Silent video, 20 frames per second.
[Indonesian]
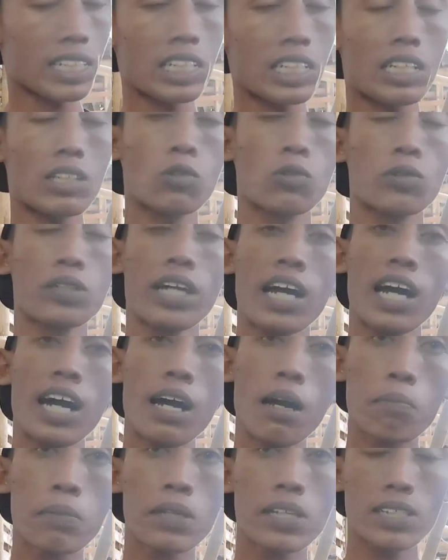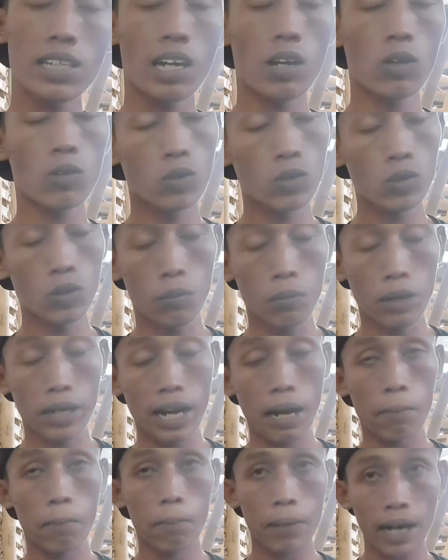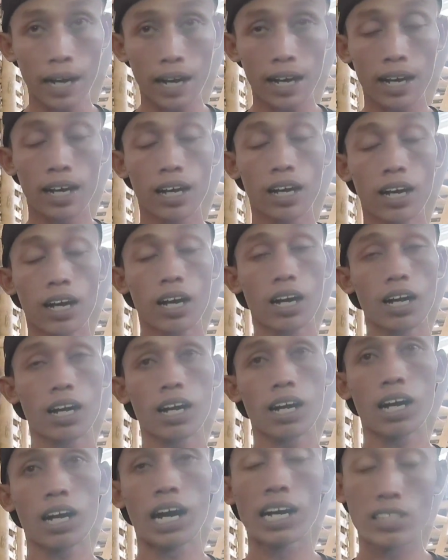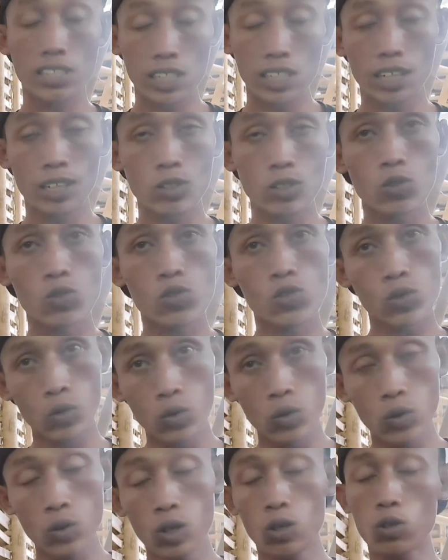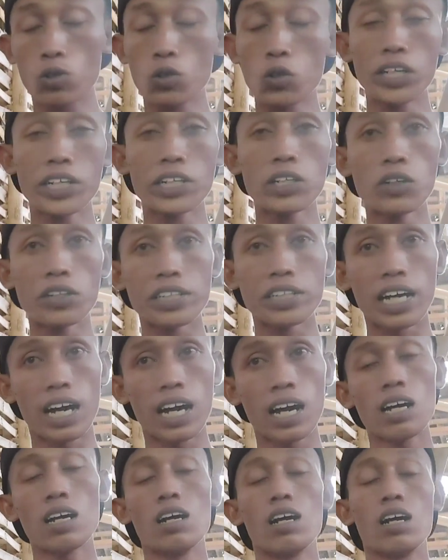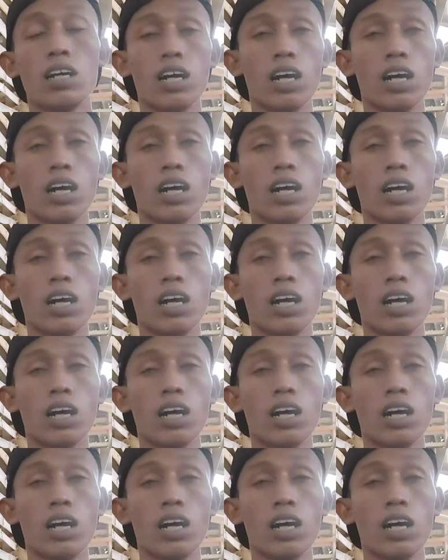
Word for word: satunya bisa untuk menambah uh, hasil susu untuk induknya.